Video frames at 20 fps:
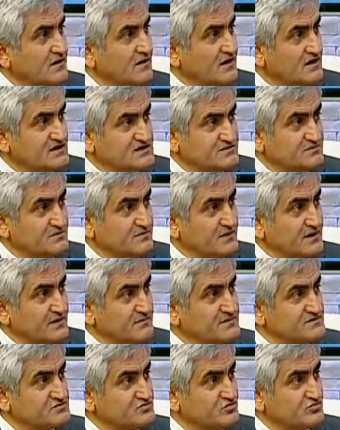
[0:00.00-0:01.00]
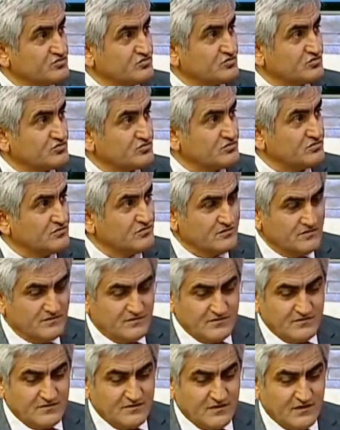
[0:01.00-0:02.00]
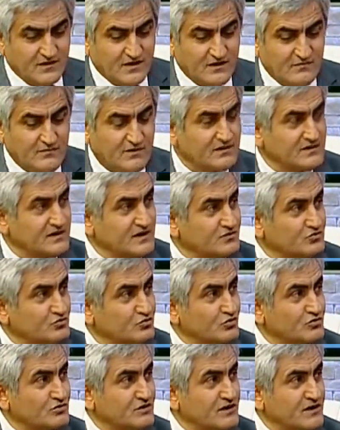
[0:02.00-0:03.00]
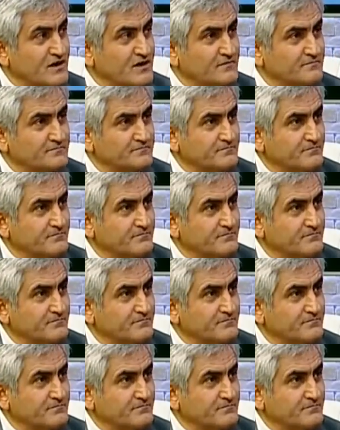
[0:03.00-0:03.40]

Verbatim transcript: Acı biberi biz unuttuk. Almanlar Türklere